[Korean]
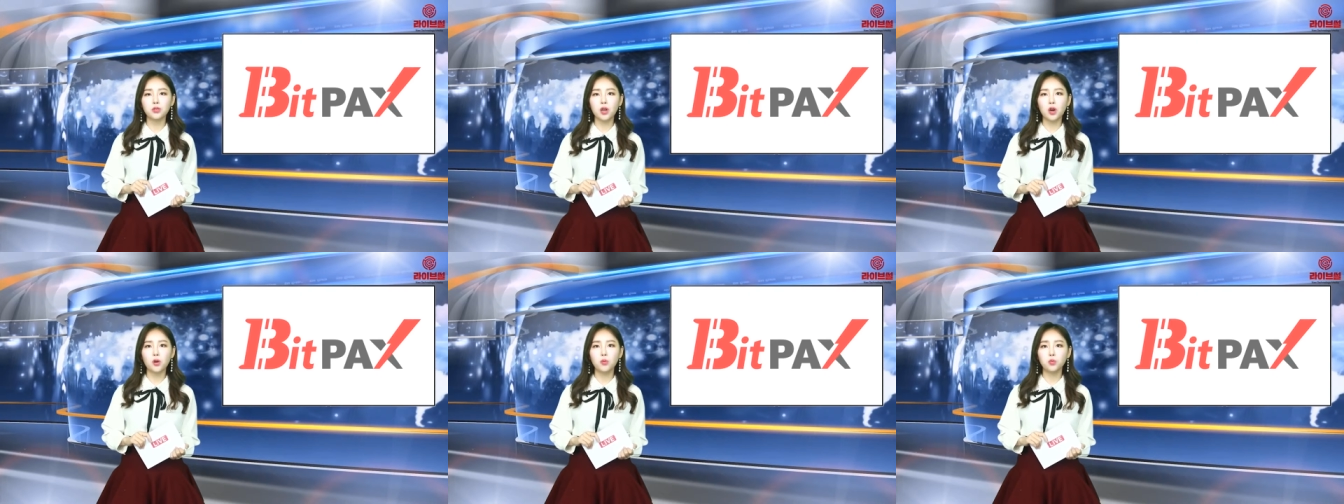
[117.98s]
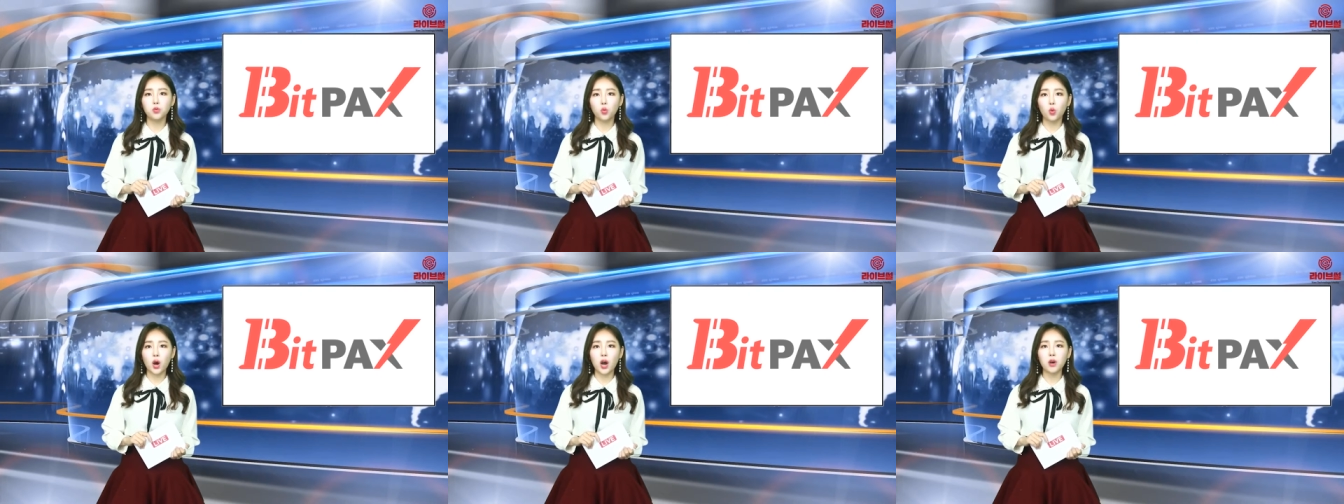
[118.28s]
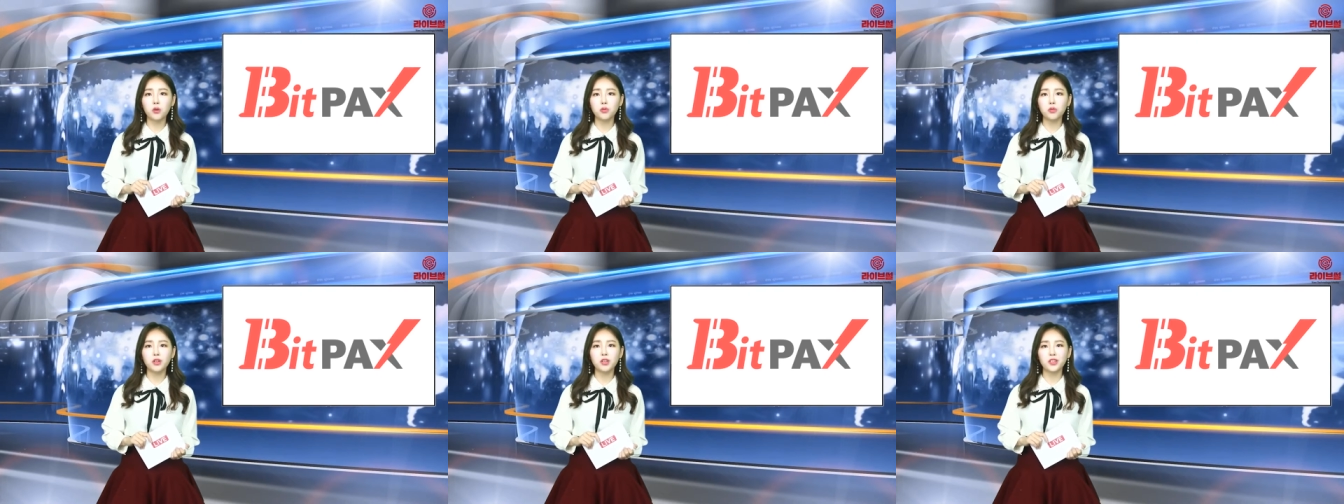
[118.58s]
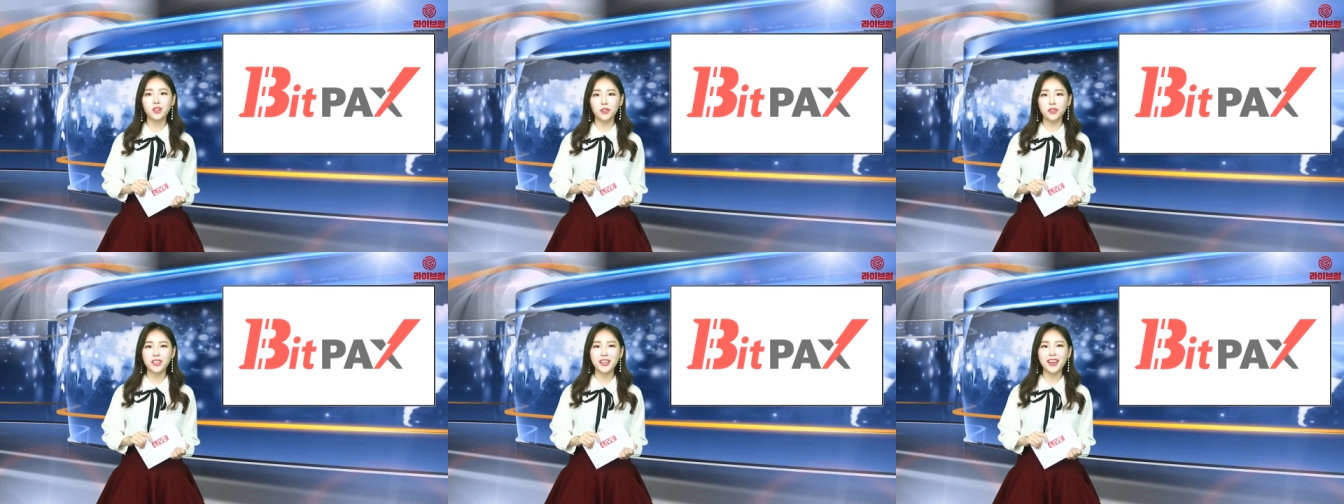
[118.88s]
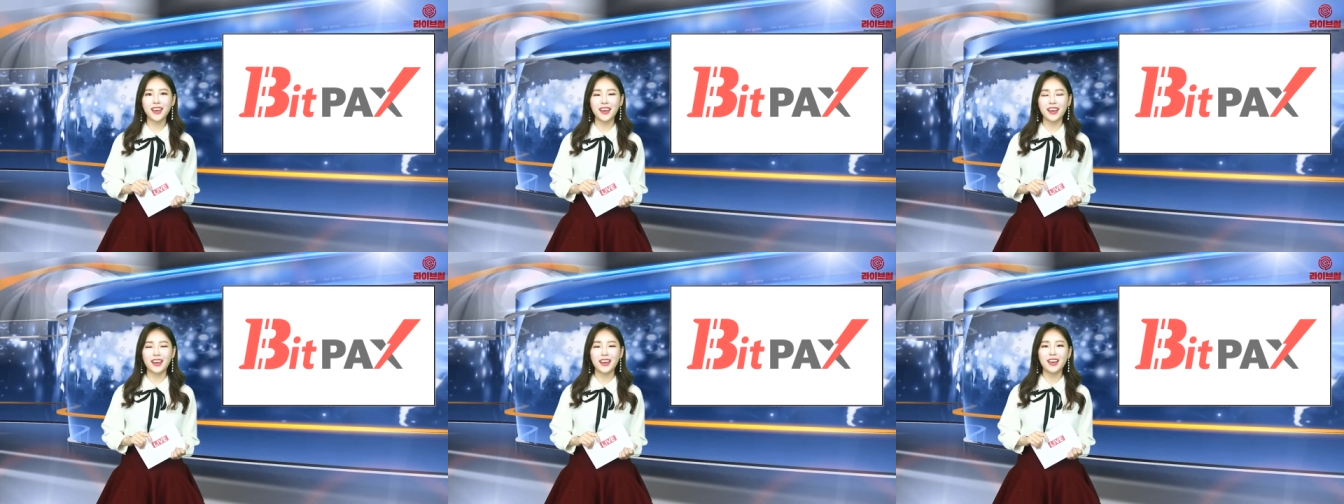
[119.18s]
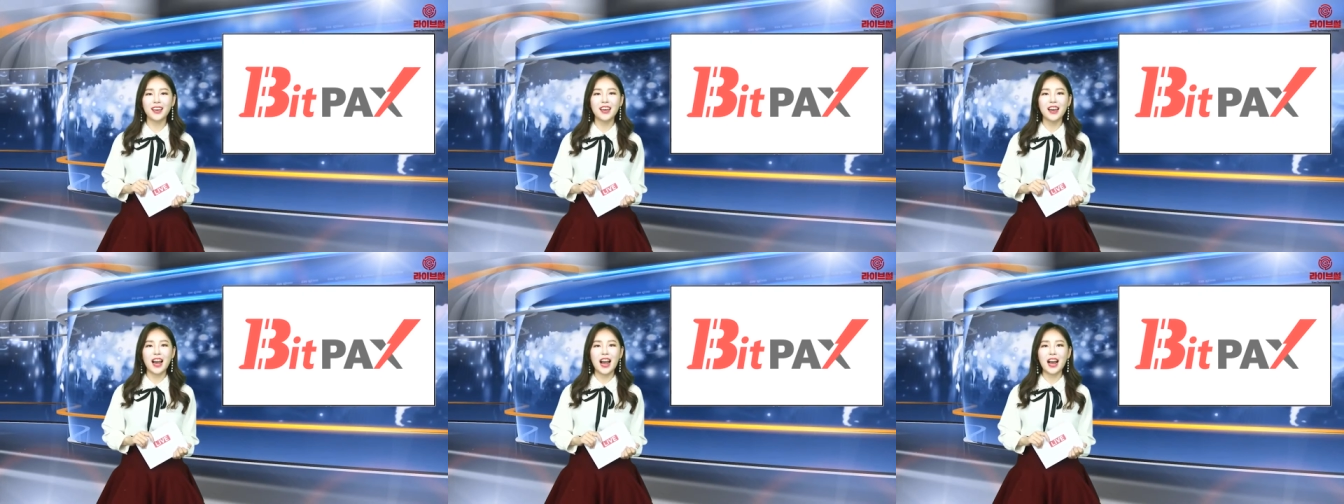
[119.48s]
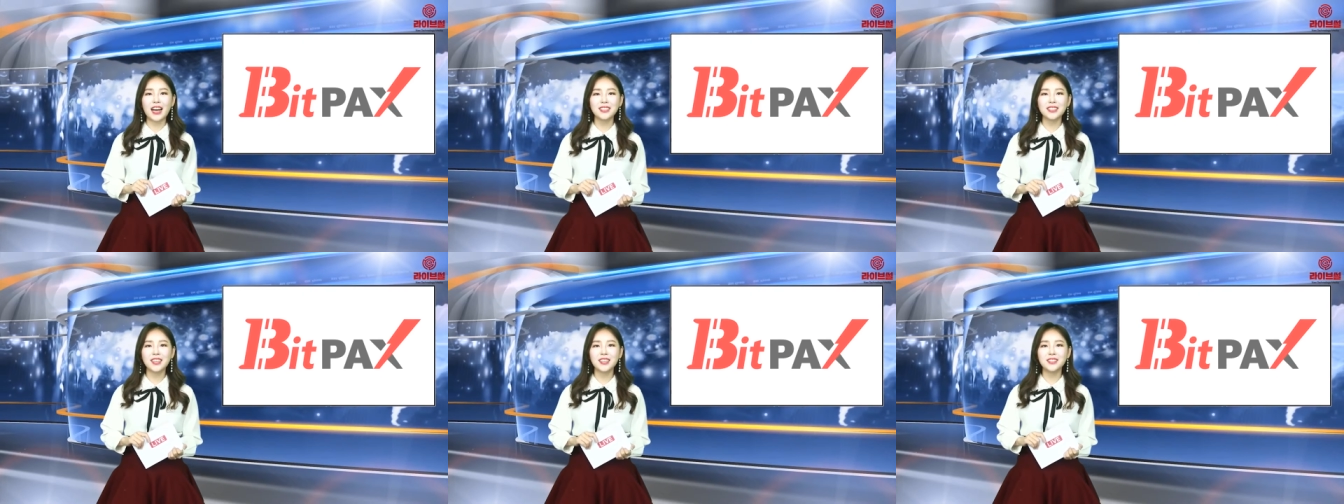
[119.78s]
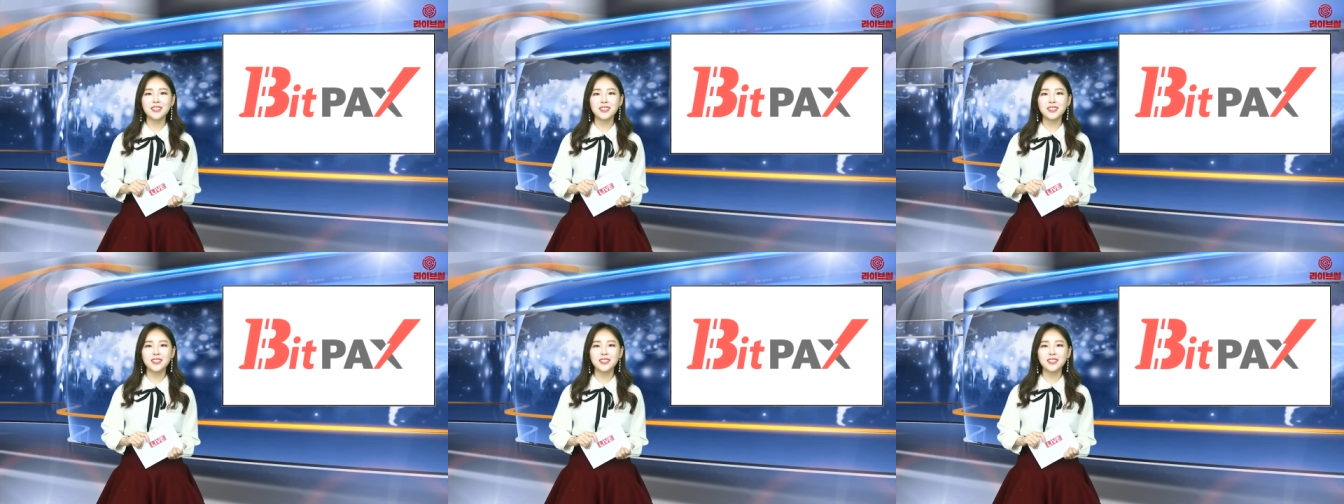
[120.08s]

사업 노하우를 연계해 아시아